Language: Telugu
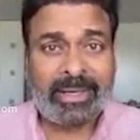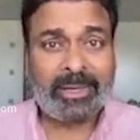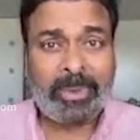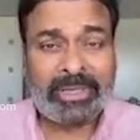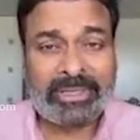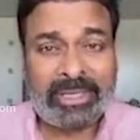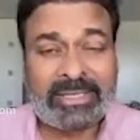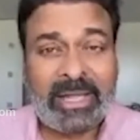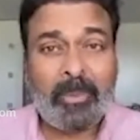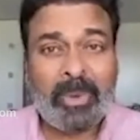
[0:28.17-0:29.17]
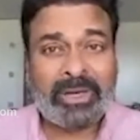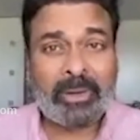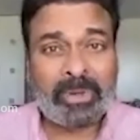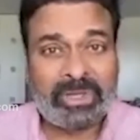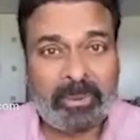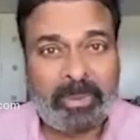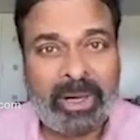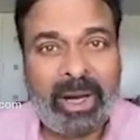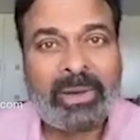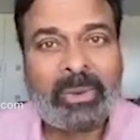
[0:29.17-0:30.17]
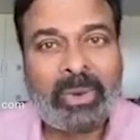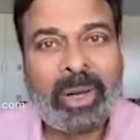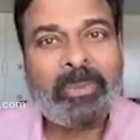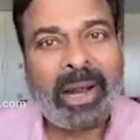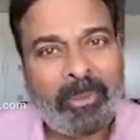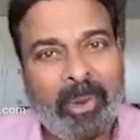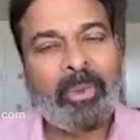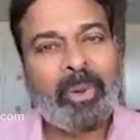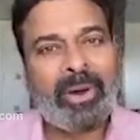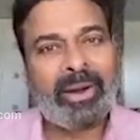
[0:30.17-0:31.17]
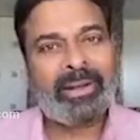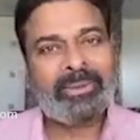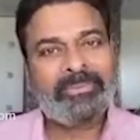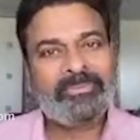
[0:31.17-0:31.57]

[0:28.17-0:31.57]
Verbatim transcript: నిర్భీతి సామాన్య ప్రజల పట్ల ఆయనకున్న ప్రేమాభిమానాలు